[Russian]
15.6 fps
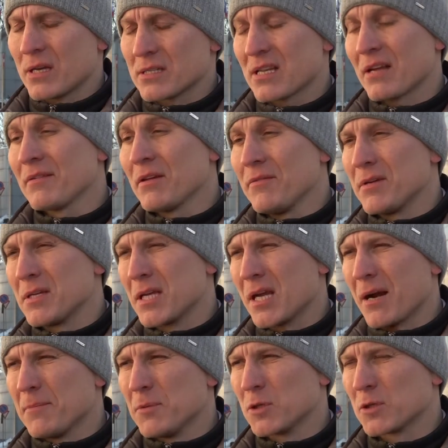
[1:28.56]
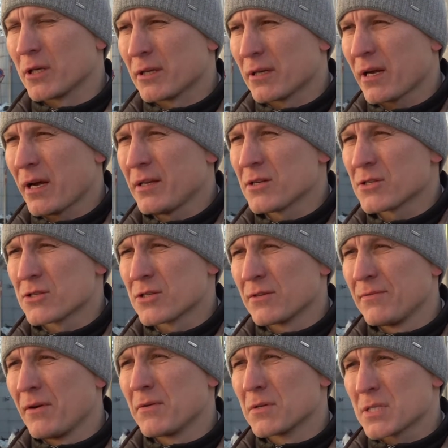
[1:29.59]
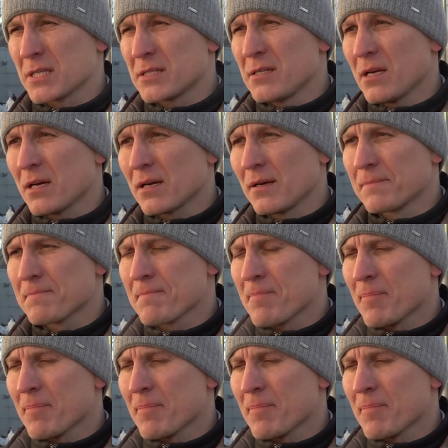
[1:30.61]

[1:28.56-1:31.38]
Основные виды работы – это, конечно же, вывозка снега,